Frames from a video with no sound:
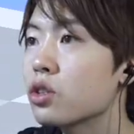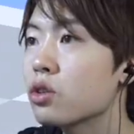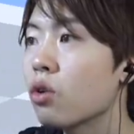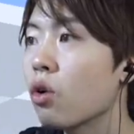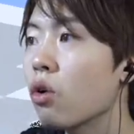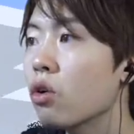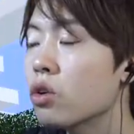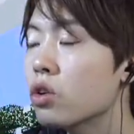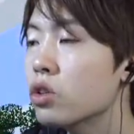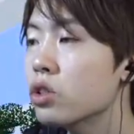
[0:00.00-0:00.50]
す
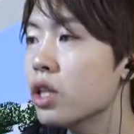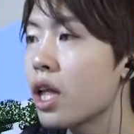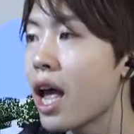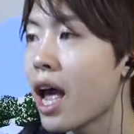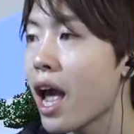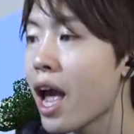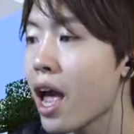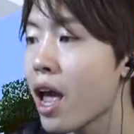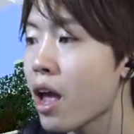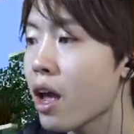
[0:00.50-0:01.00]
ごくね
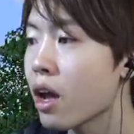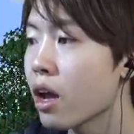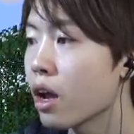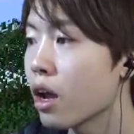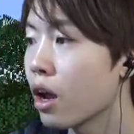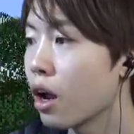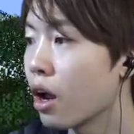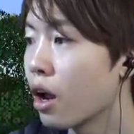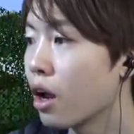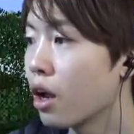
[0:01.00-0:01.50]

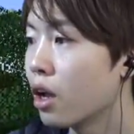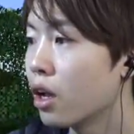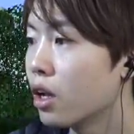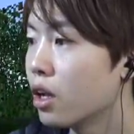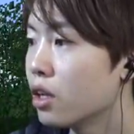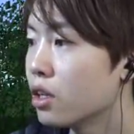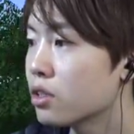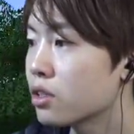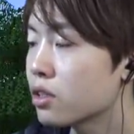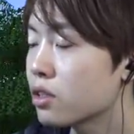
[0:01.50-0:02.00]

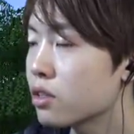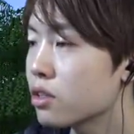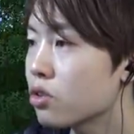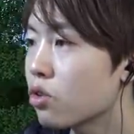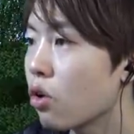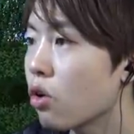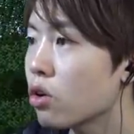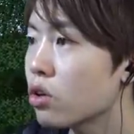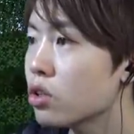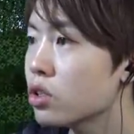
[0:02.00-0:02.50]
す
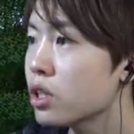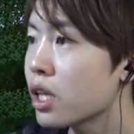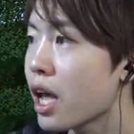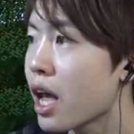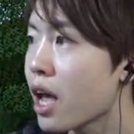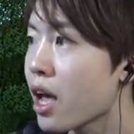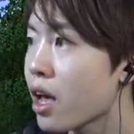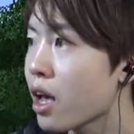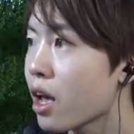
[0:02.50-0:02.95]
ごくね